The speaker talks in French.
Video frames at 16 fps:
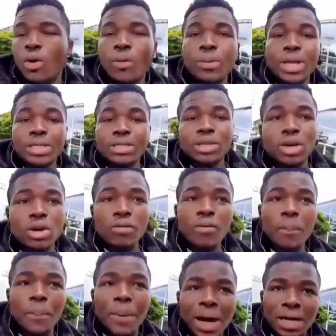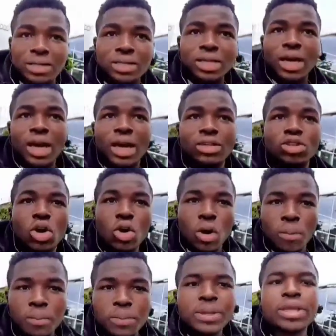ou bien ce que vous pensez être
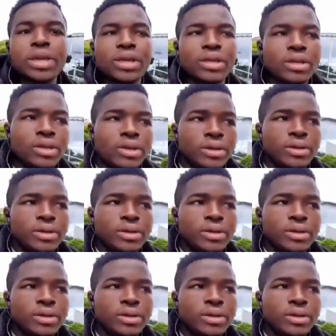compliqué.